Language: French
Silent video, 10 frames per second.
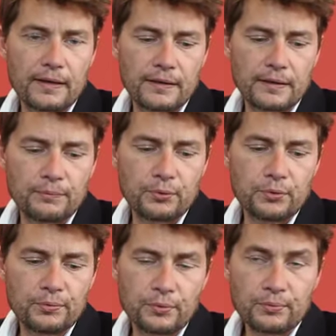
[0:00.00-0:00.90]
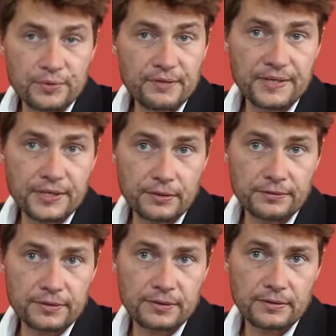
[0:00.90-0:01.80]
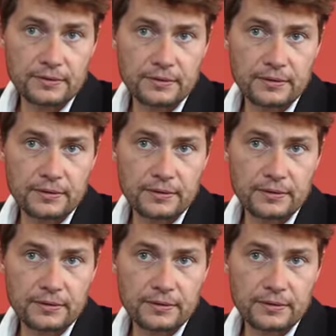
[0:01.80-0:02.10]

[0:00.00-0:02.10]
euh, pour de plus en plus d'efficience.